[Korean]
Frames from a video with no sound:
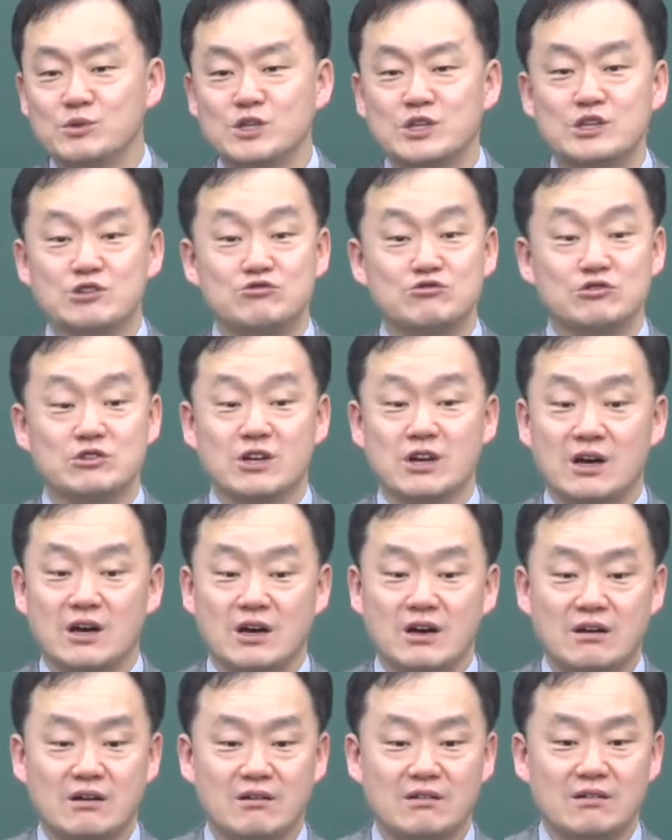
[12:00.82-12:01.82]
기준이라.
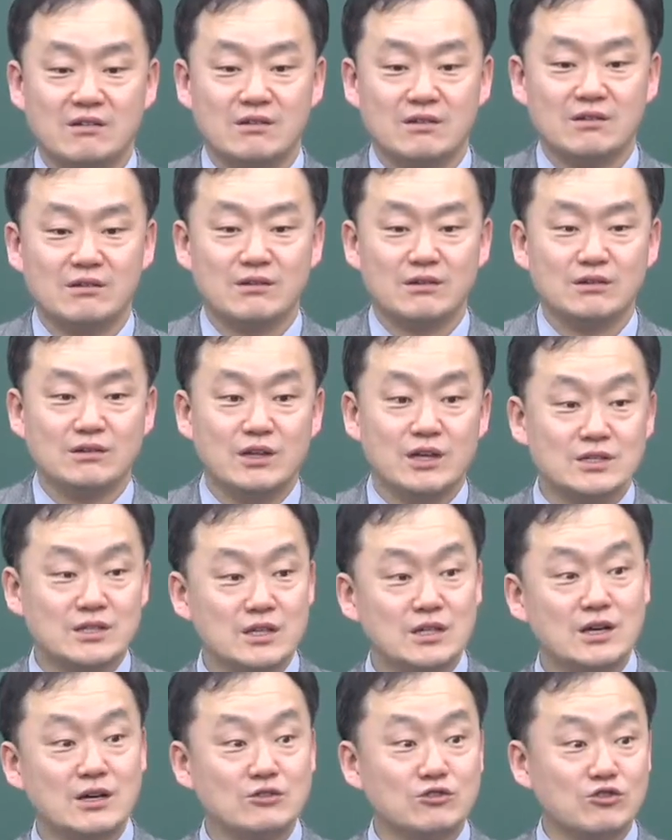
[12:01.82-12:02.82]
그 내
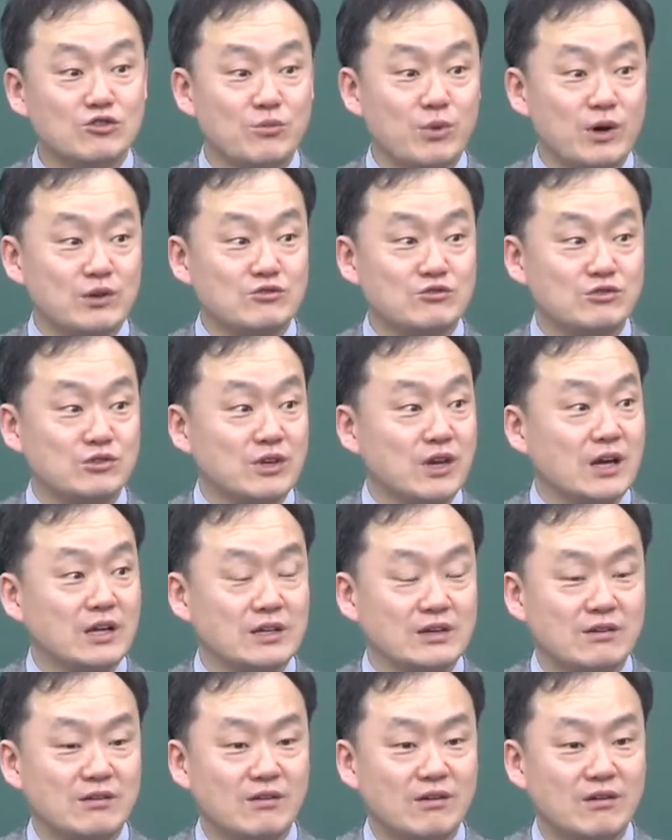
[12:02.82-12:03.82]
생각대로 봐주는 게
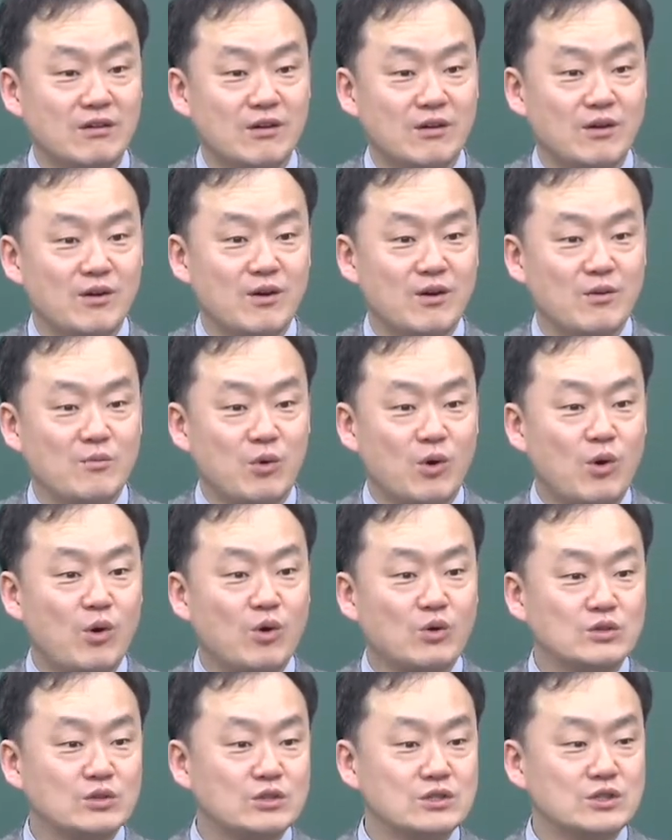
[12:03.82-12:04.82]
아니에요.
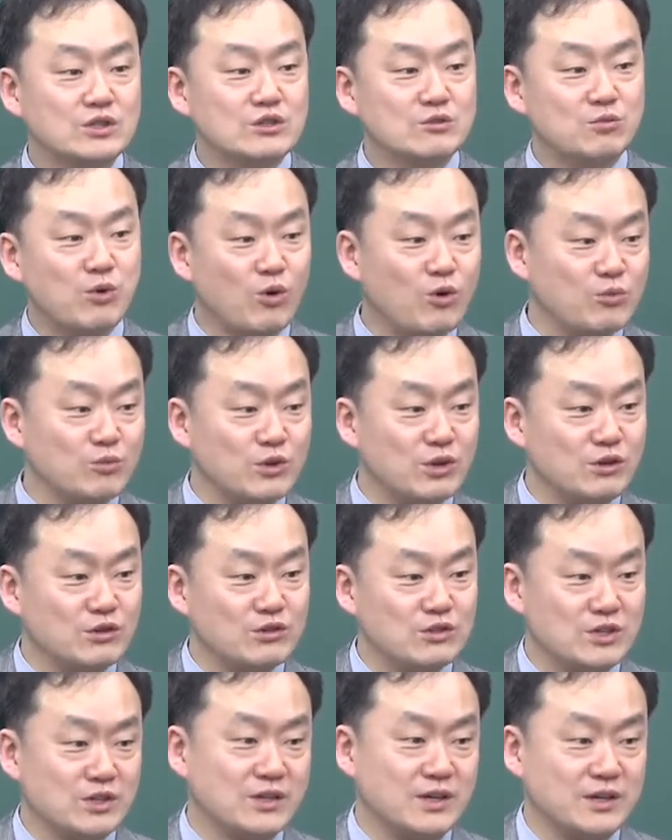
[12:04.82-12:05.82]
모든 일을 복음대로
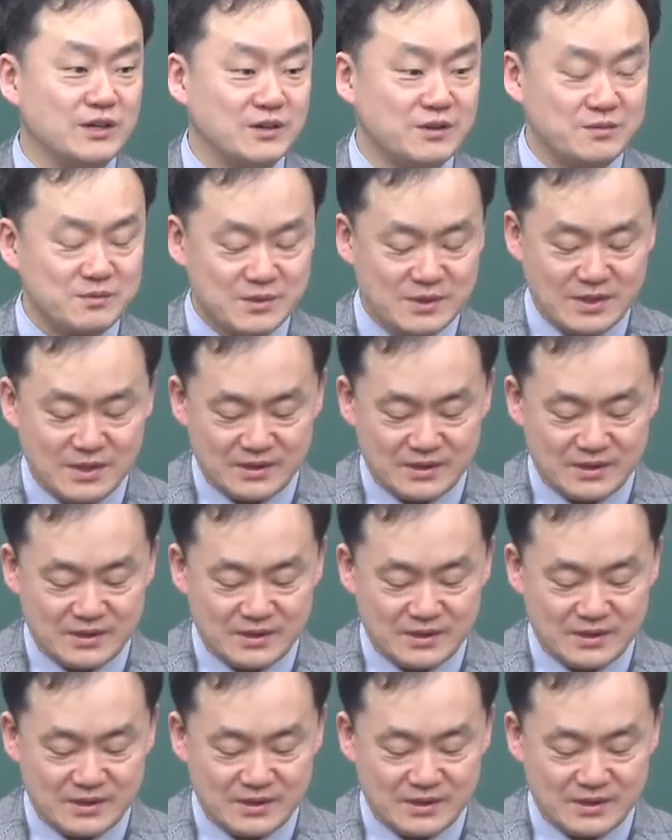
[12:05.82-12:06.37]
처리하는 겁니다.